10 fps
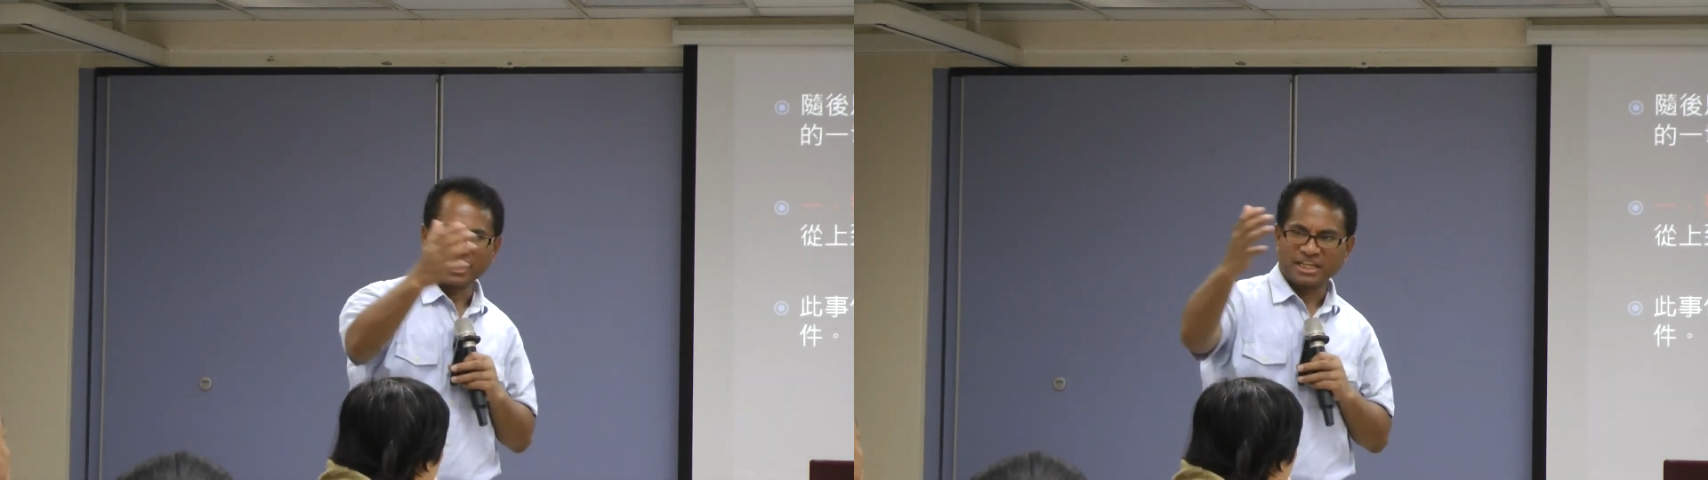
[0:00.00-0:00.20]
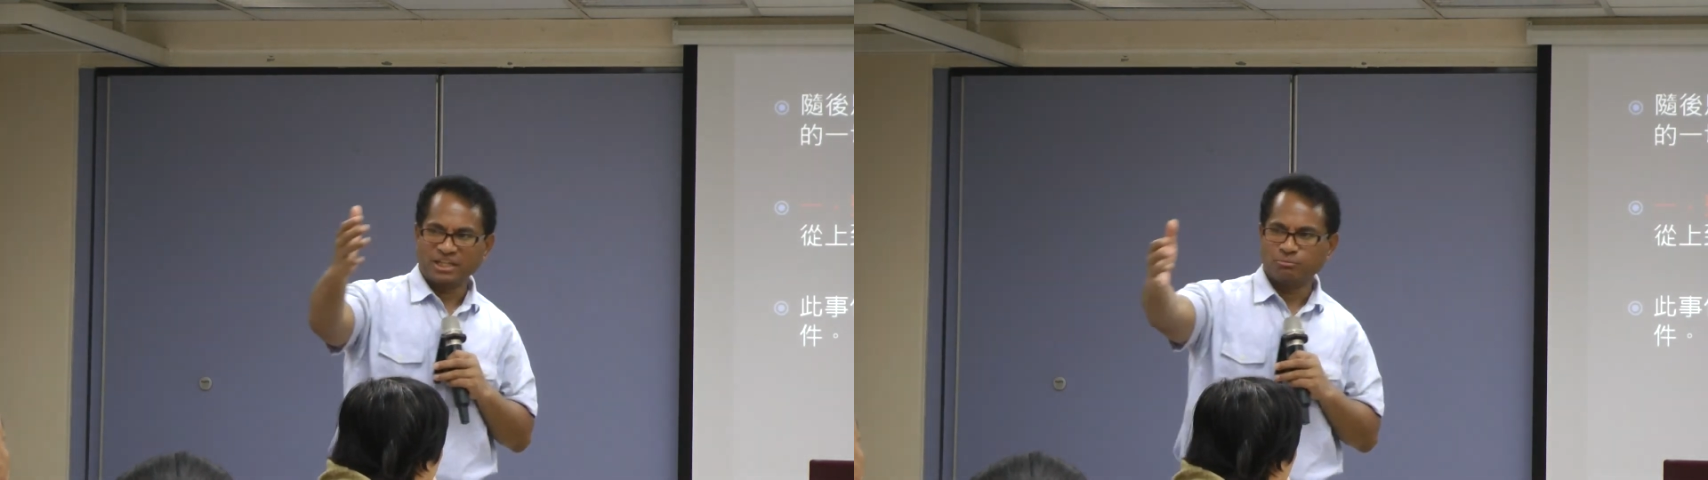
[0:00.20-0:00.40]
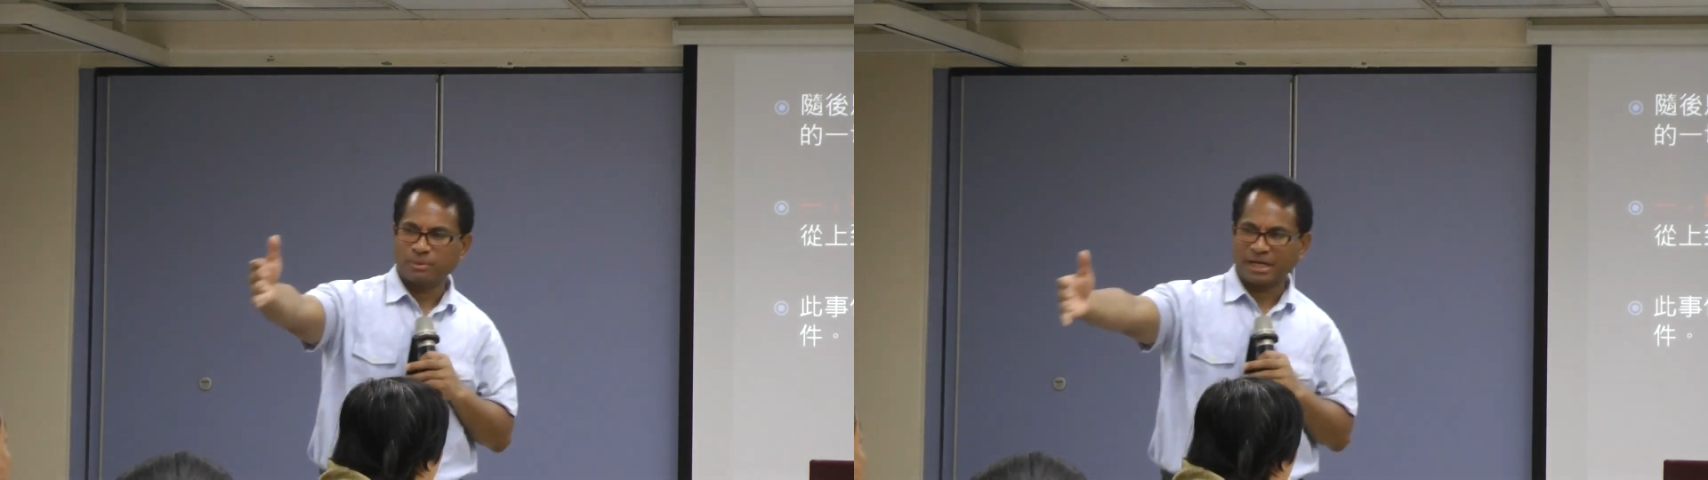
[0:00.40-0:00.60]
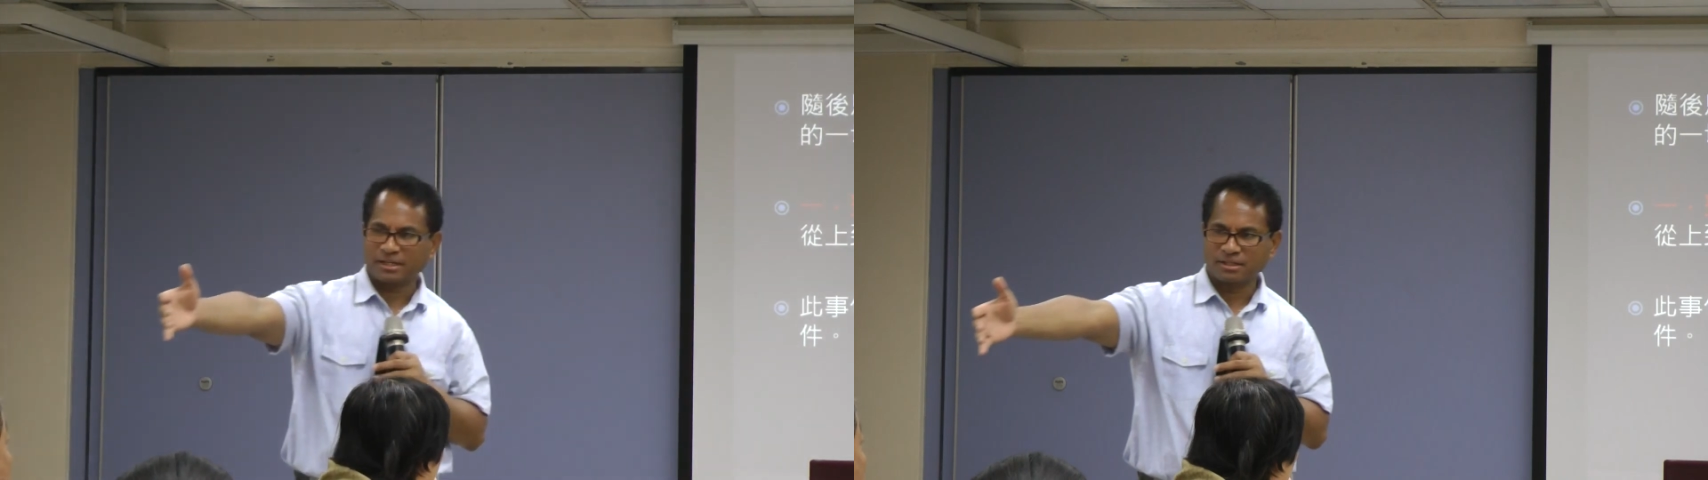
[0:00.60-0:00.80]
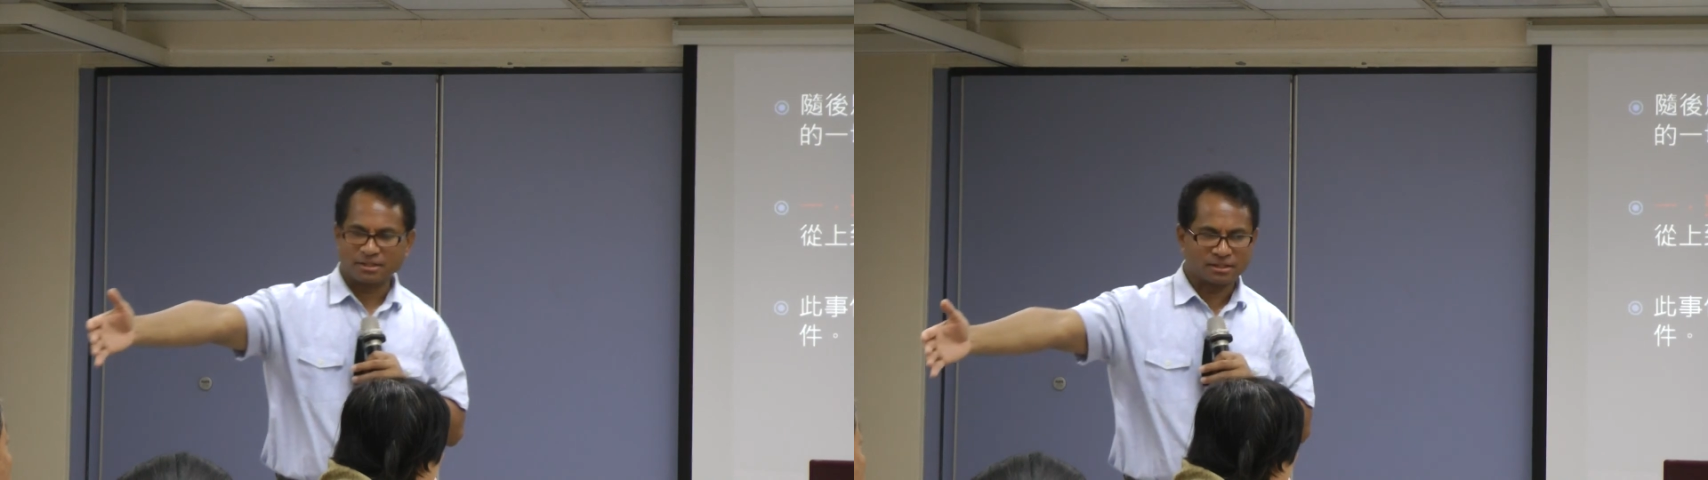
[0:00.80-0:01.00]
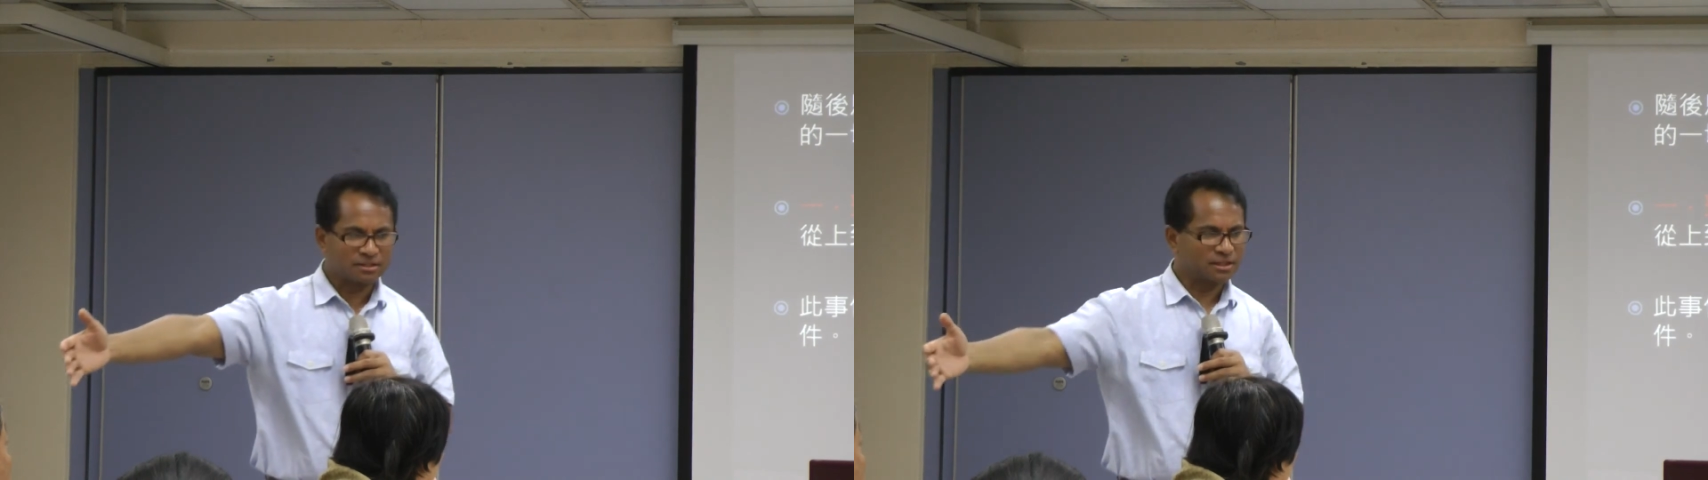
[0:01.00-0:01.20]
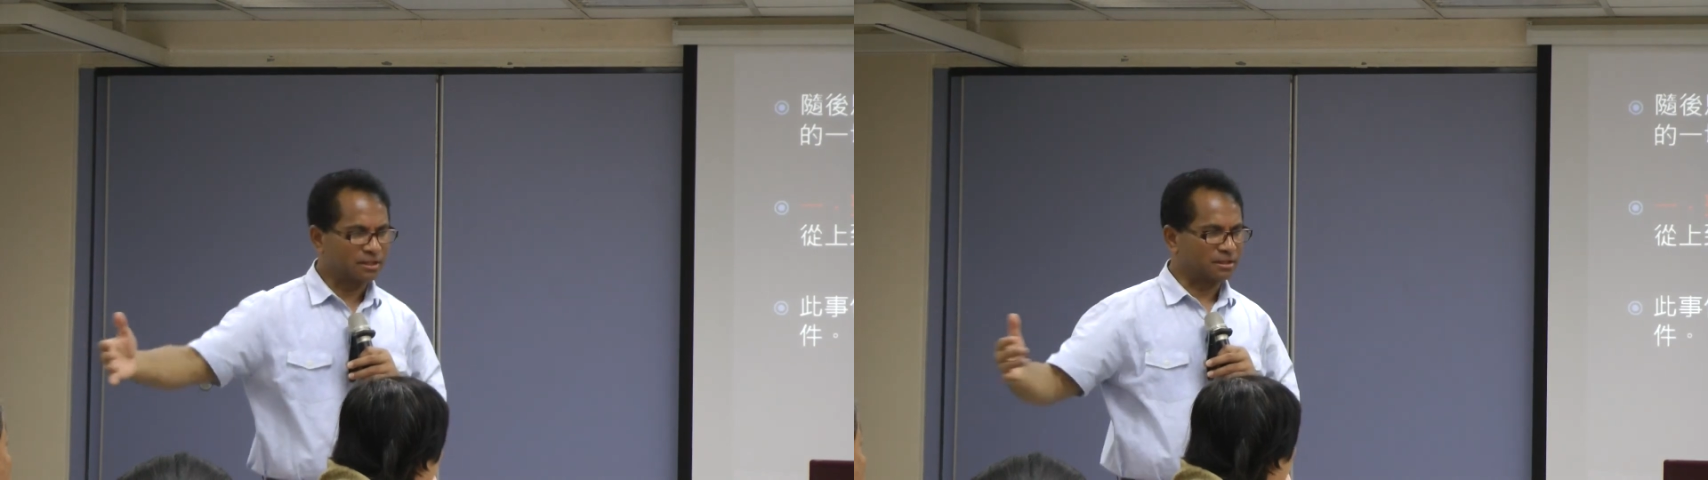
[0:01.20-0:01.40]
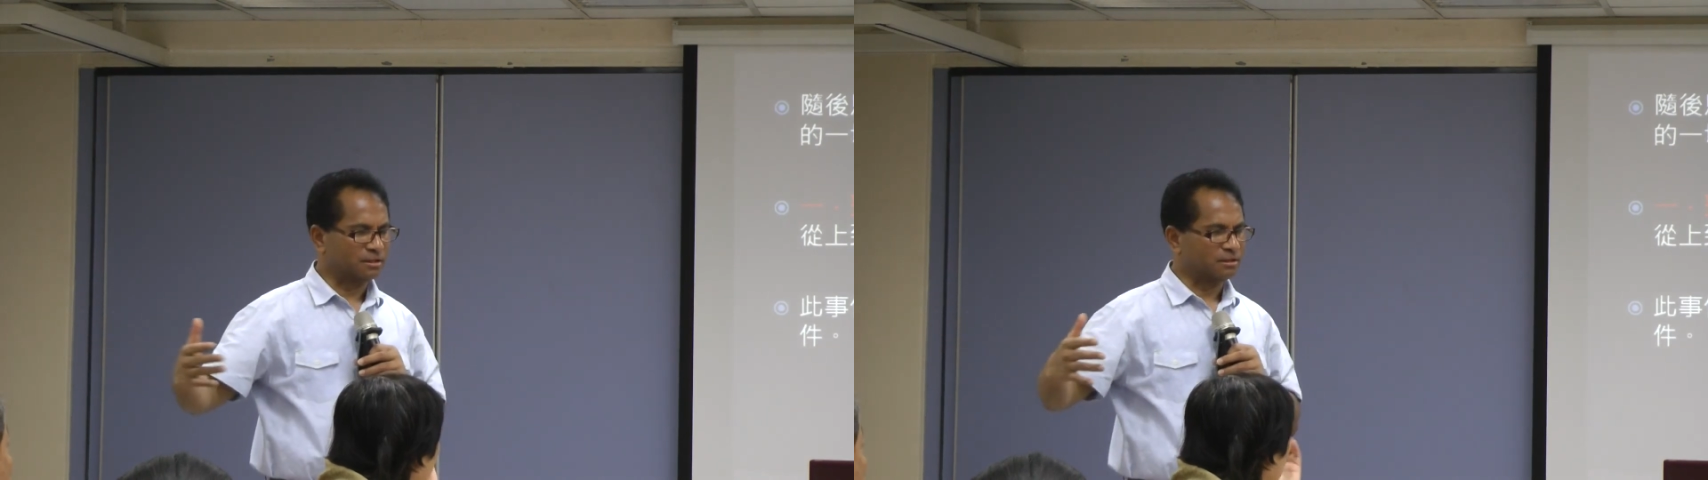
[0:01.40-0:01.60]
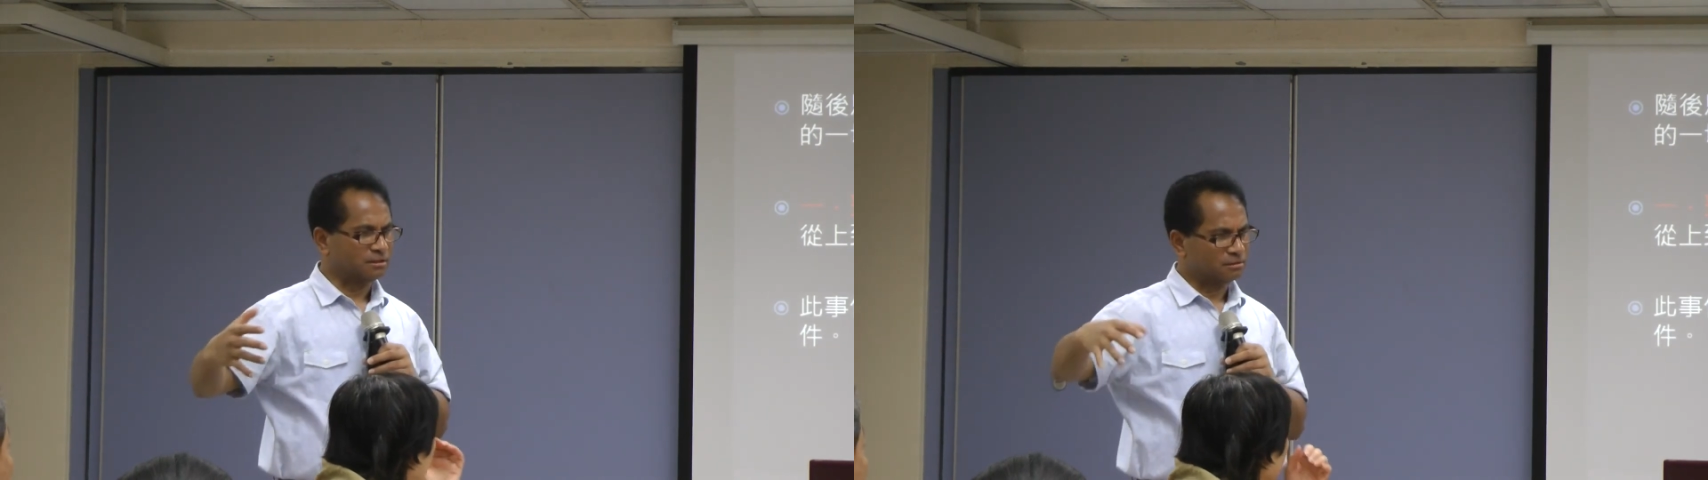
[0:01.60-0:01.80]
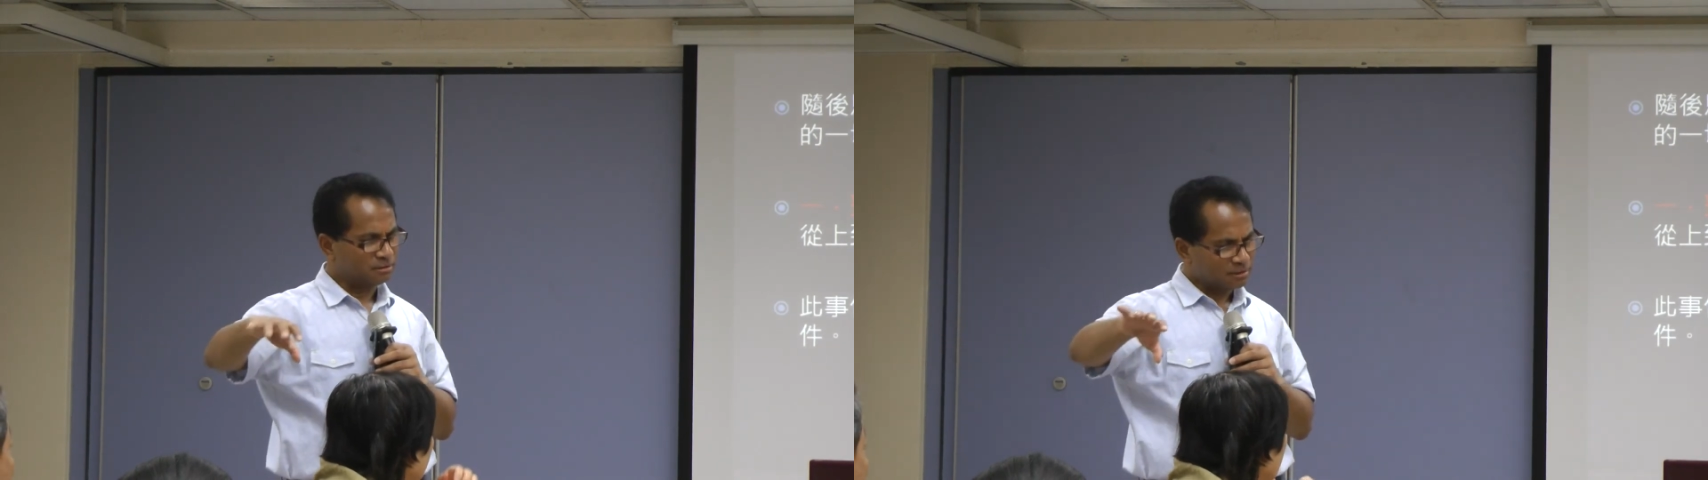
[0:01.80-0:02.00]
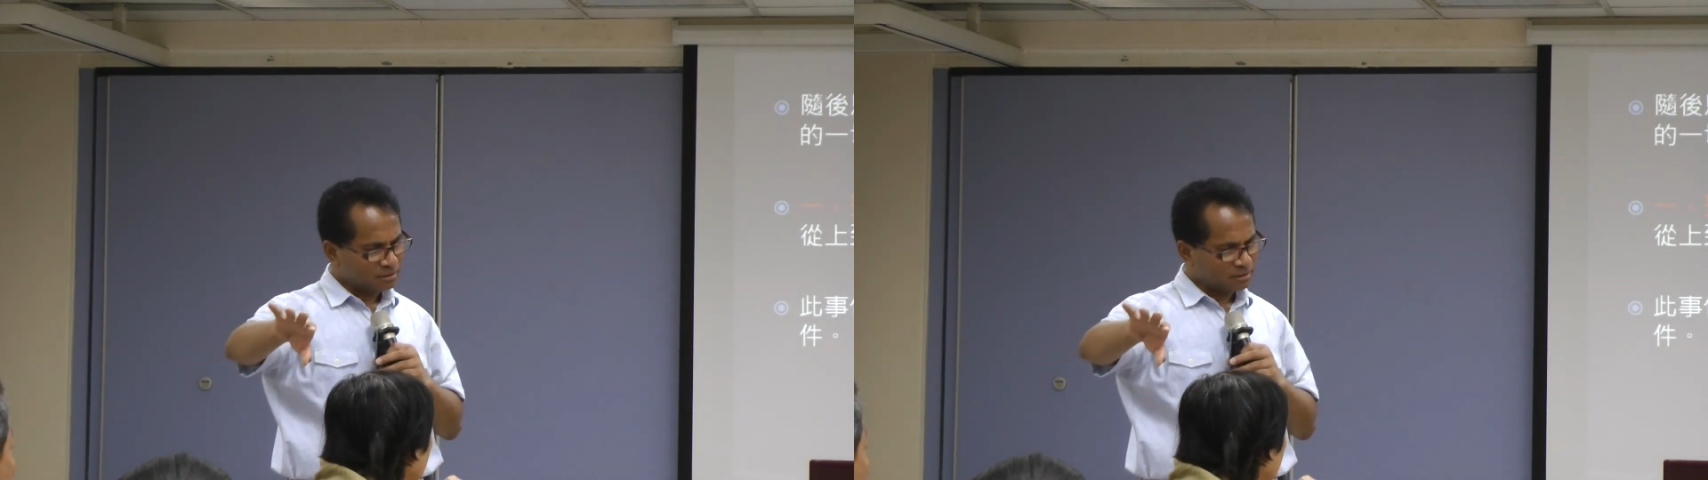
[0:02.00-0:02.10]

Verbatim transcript: 跟一半的那个